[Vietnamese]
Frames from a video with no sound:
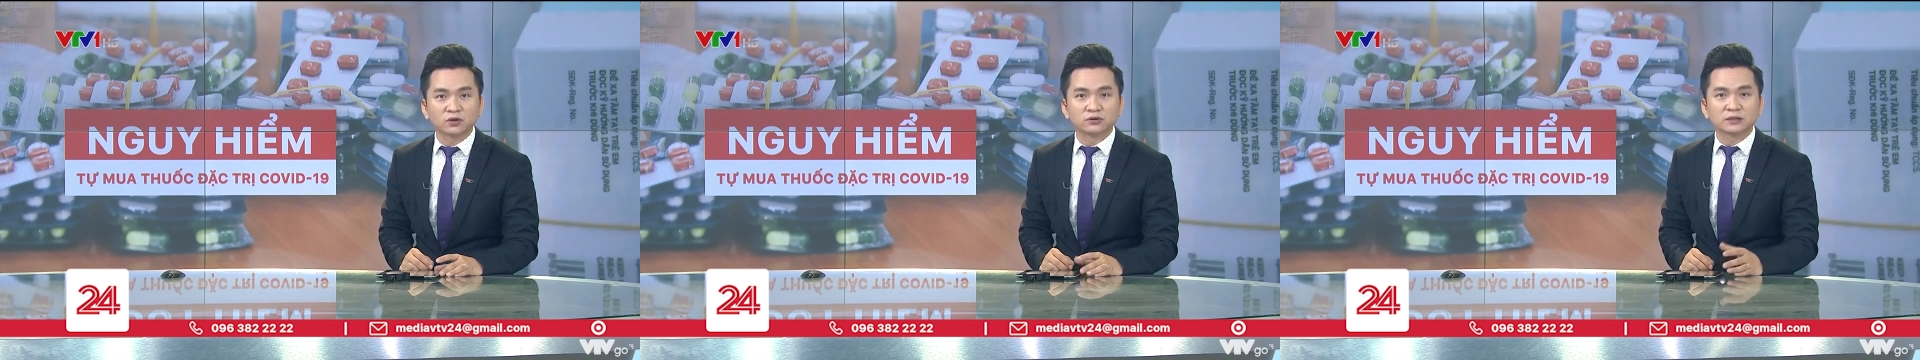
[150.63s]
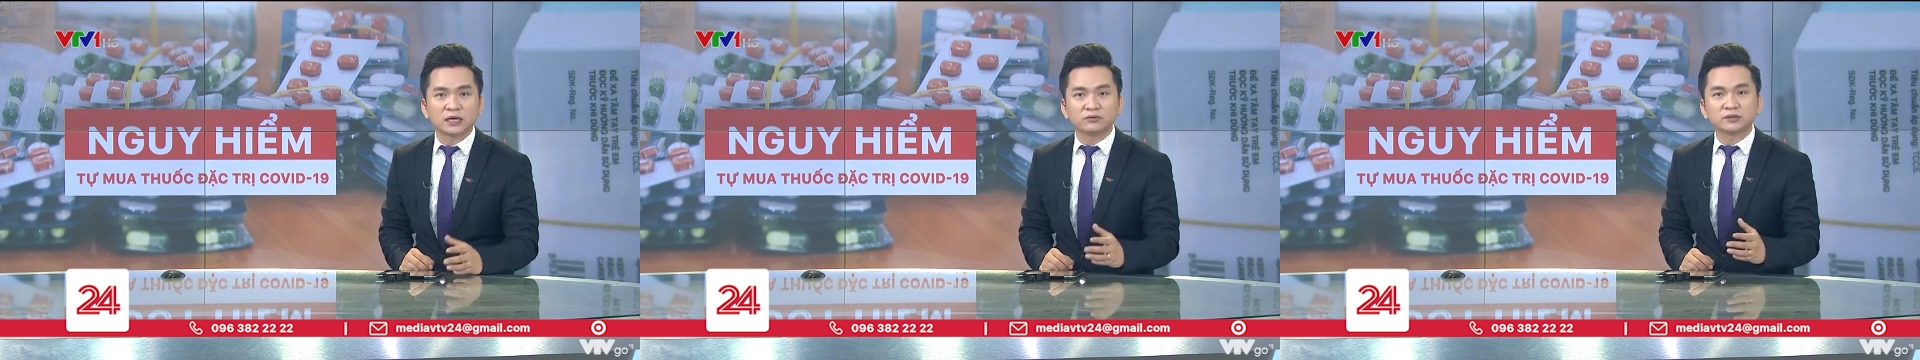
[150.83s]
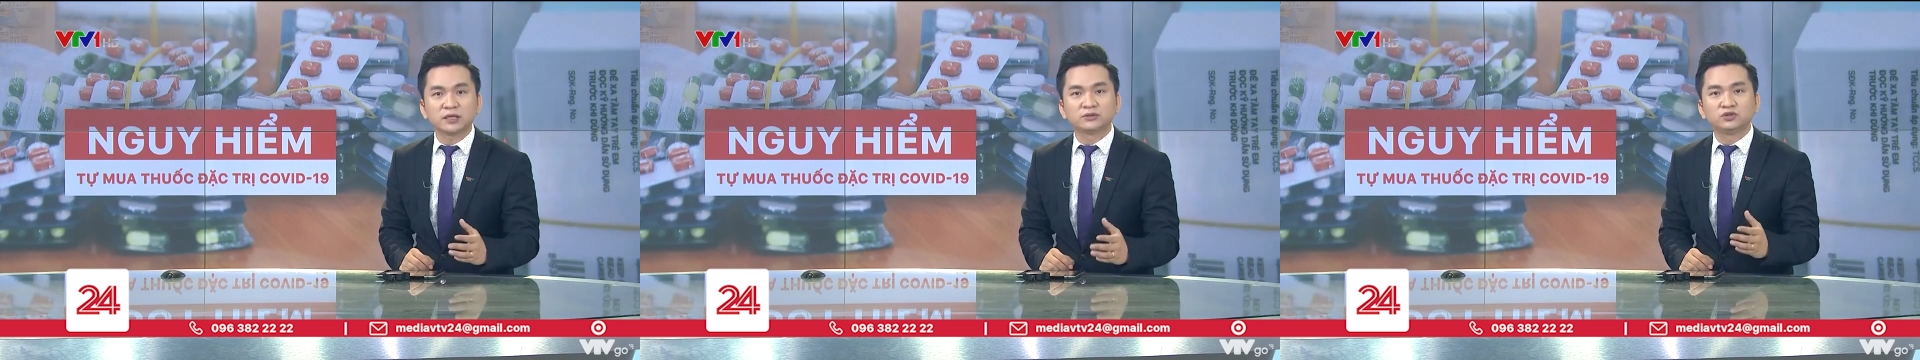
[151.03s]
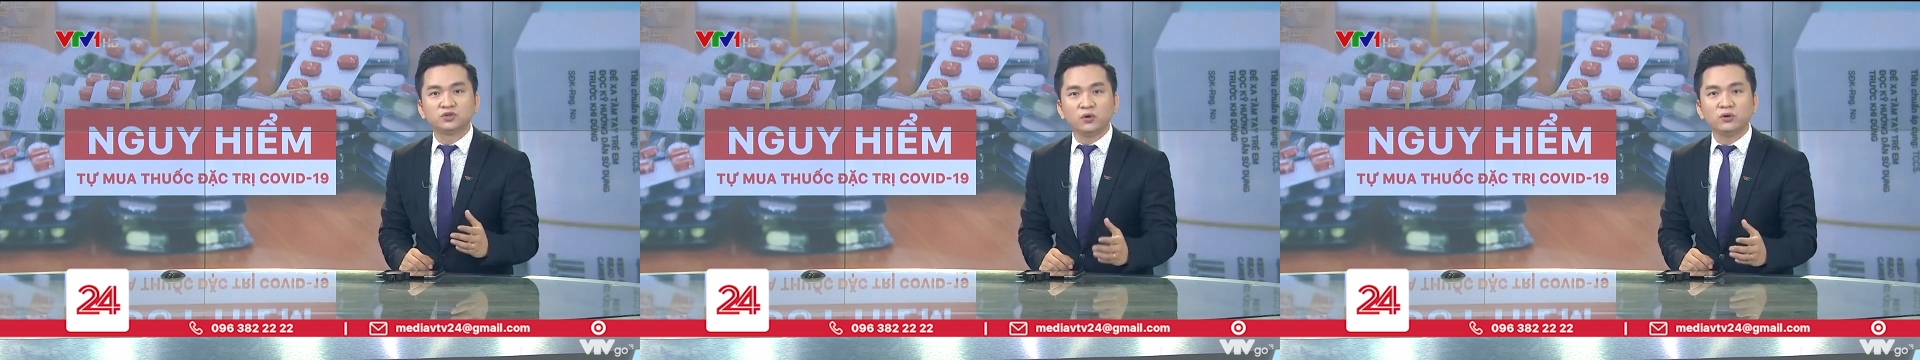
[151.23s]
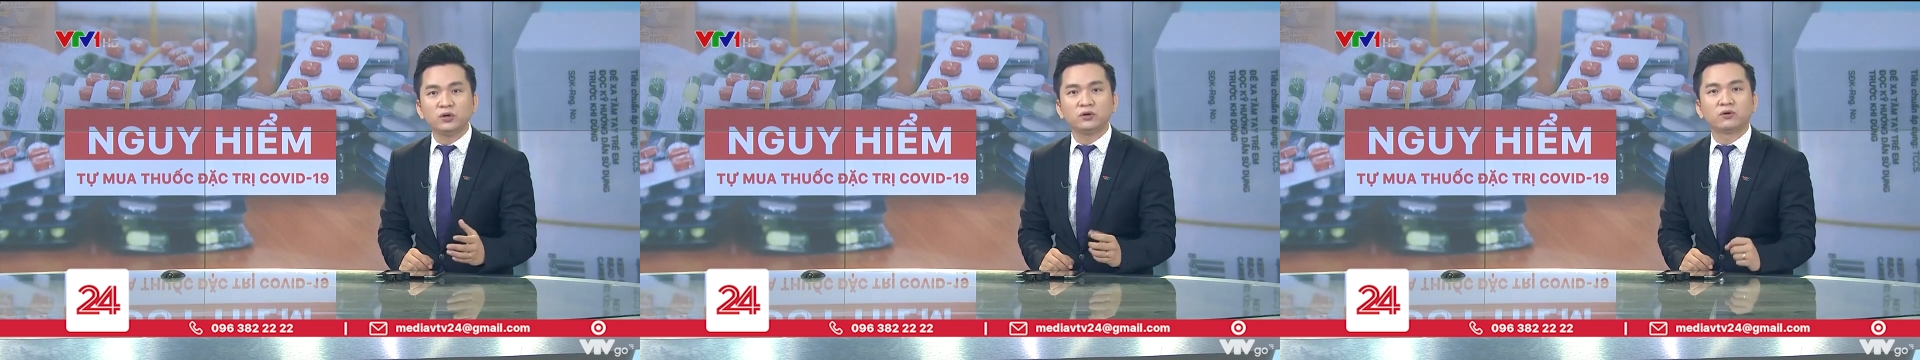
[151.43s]
rồi giao dịch
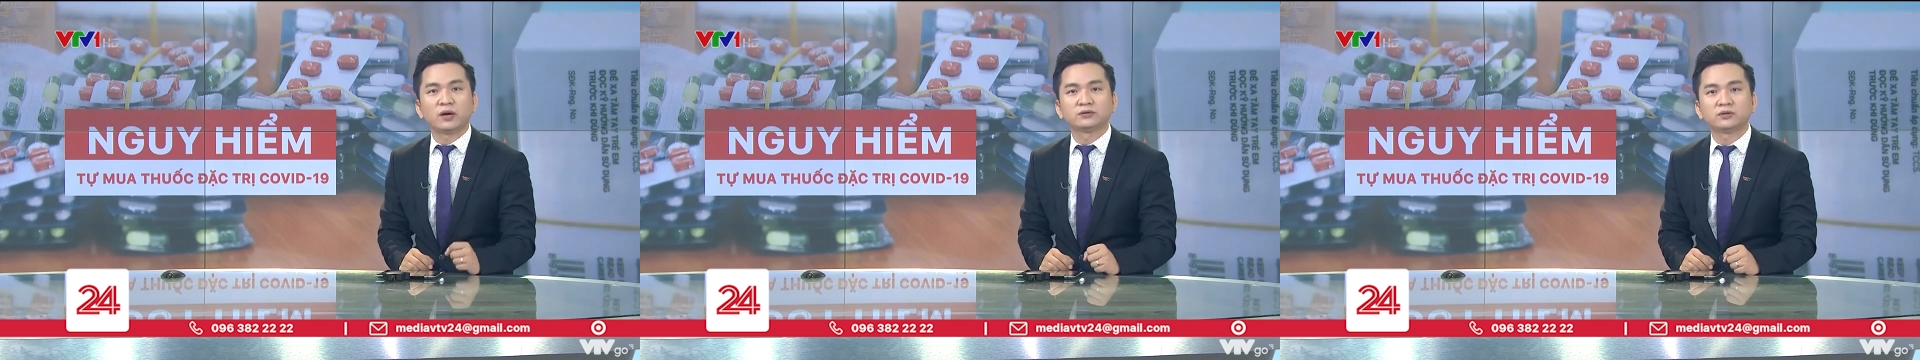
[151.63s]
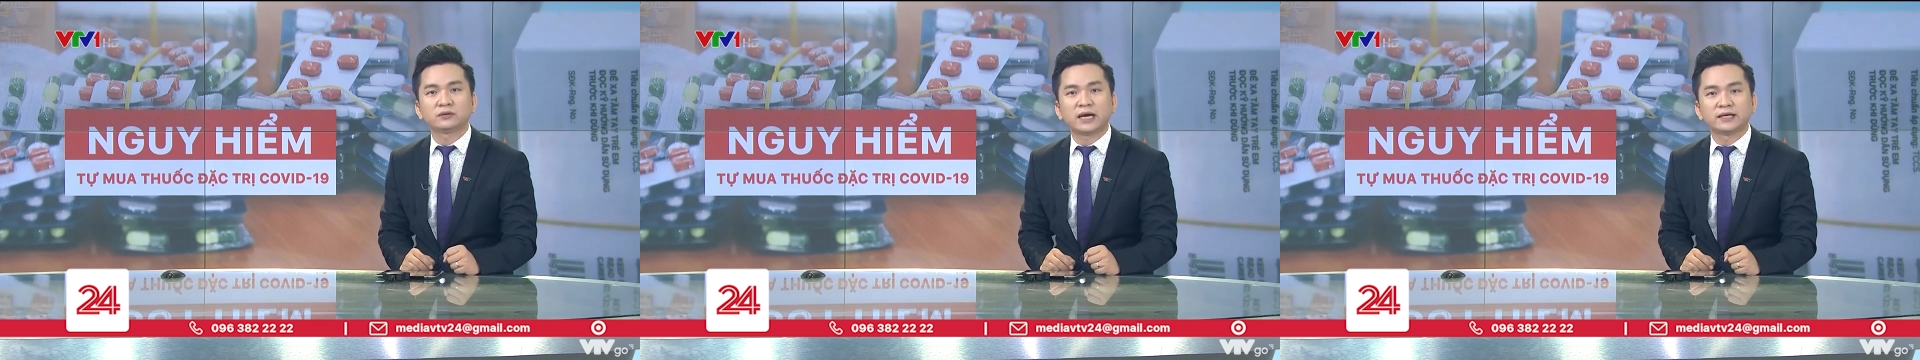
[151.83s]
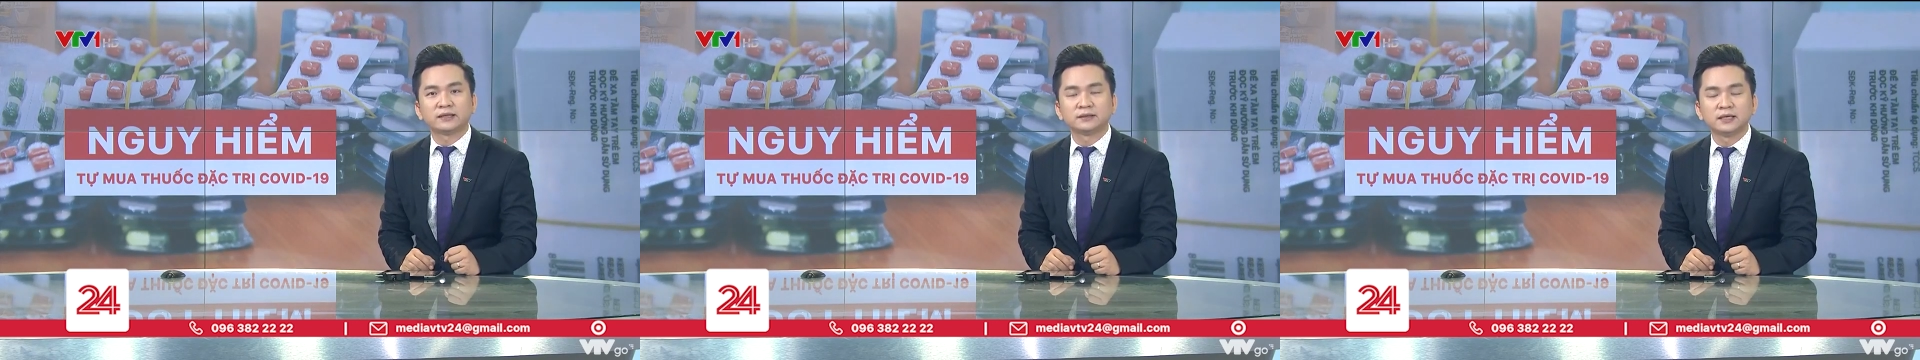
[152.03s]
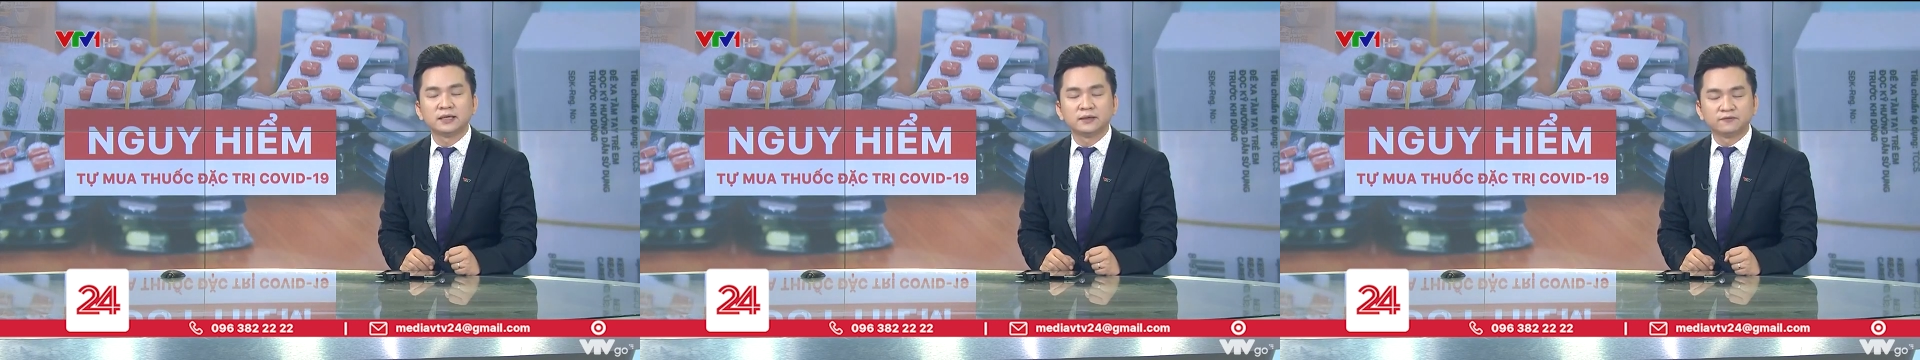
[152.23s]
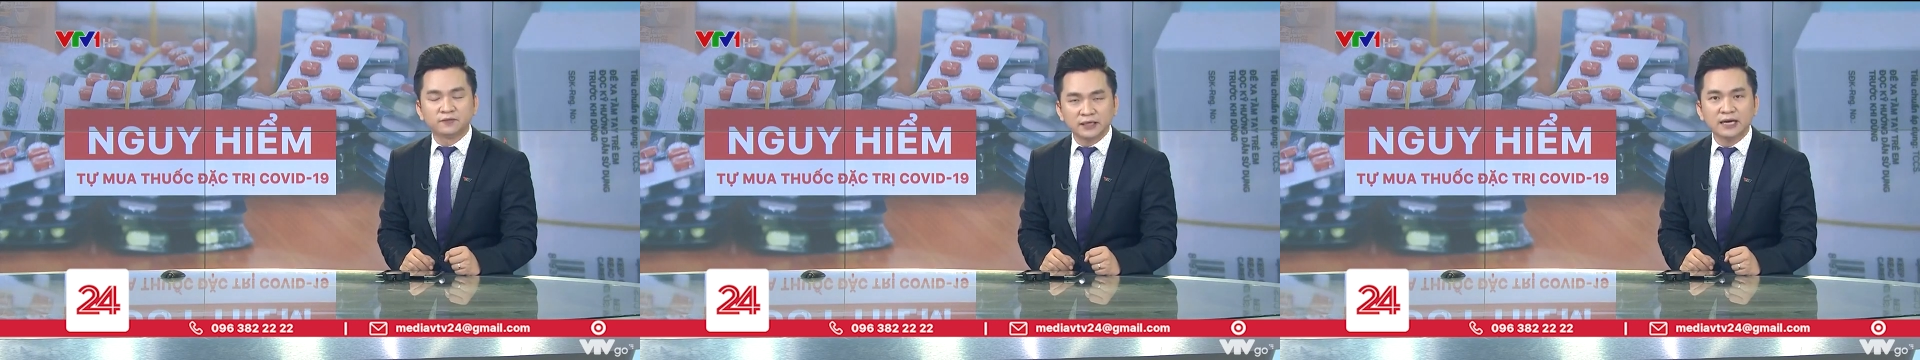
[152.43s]
chui loại thuốc này
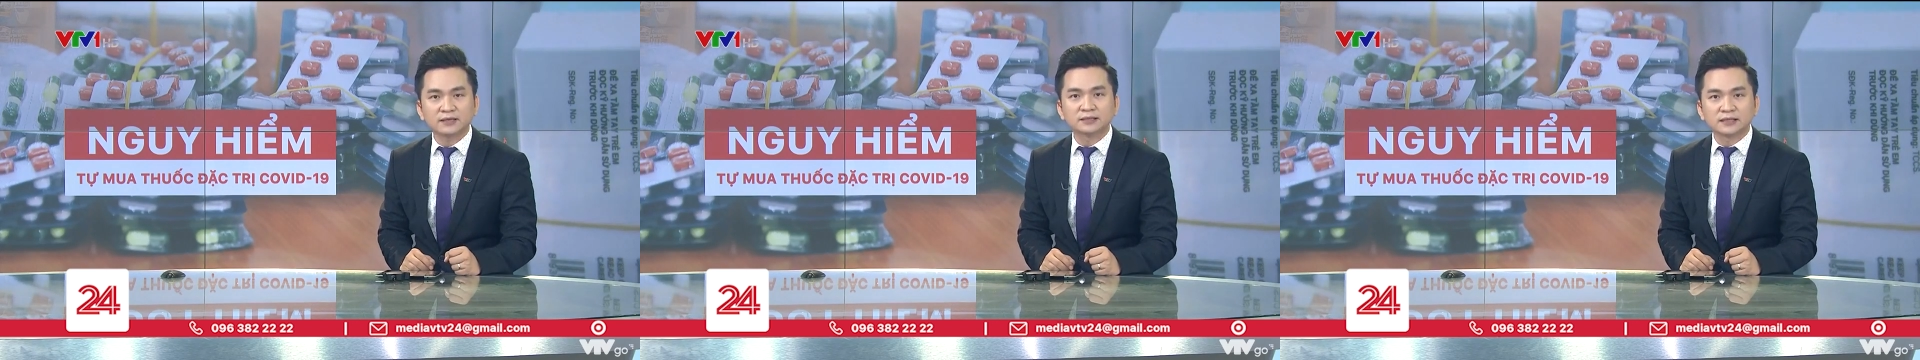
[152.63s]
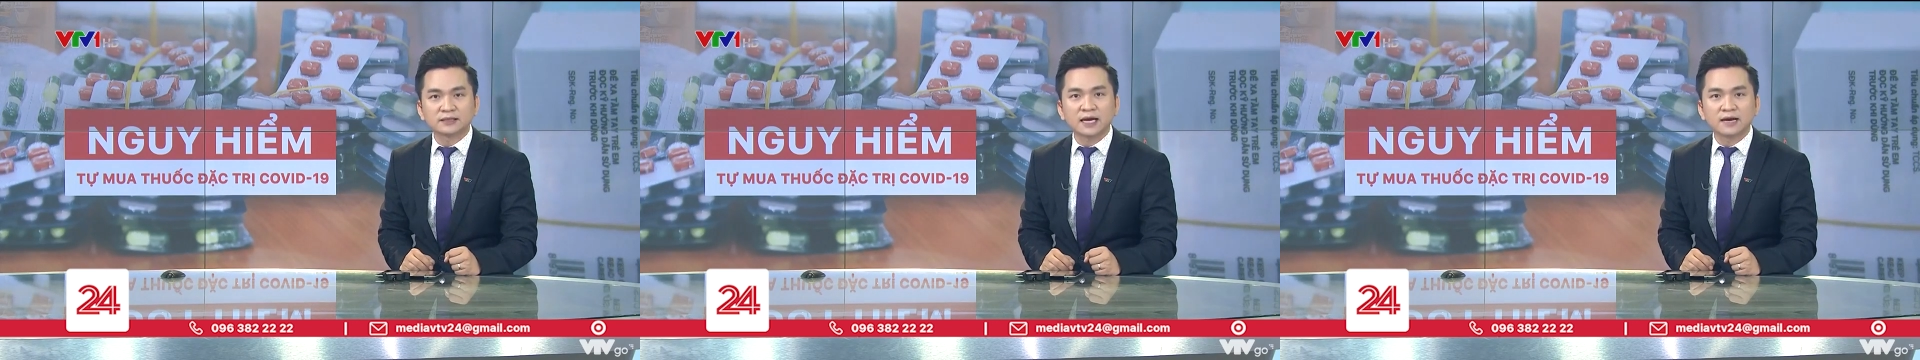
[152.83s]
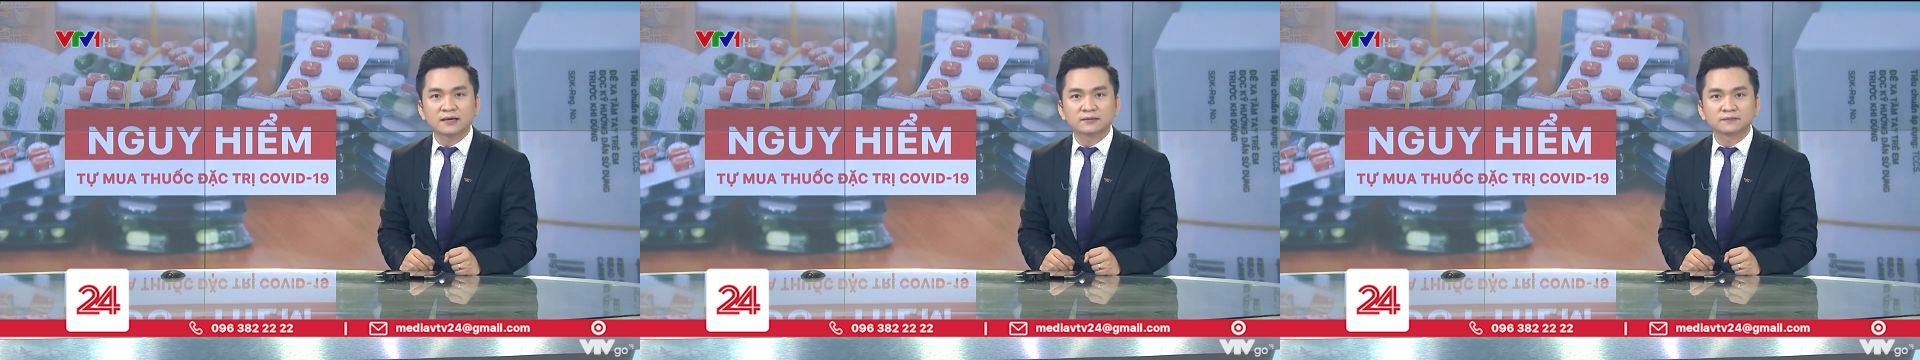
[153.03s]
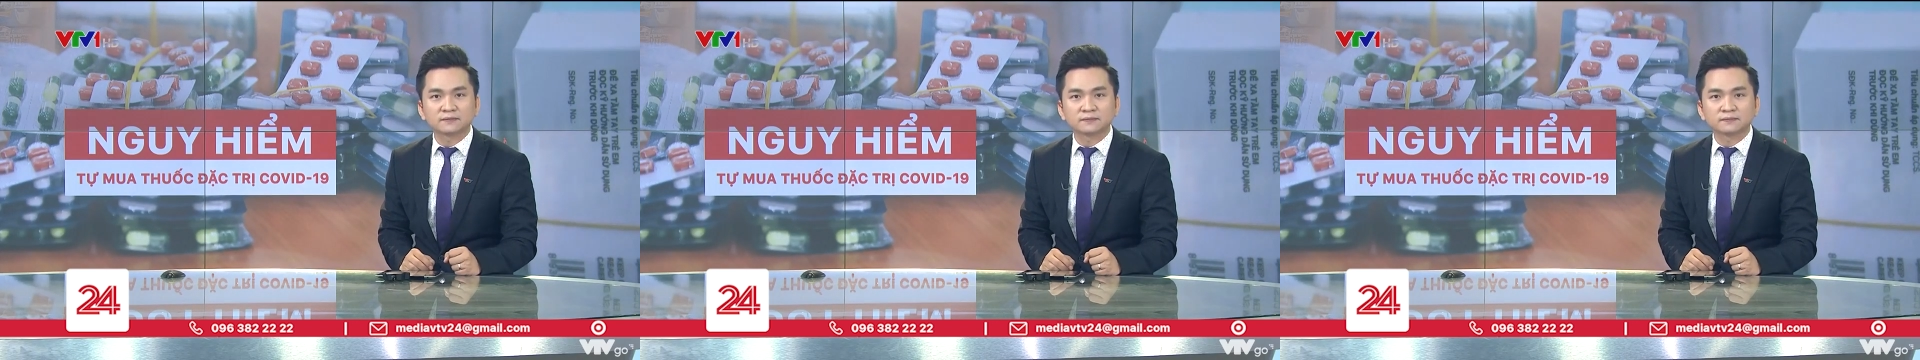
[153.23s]
vẫn đang diễn ra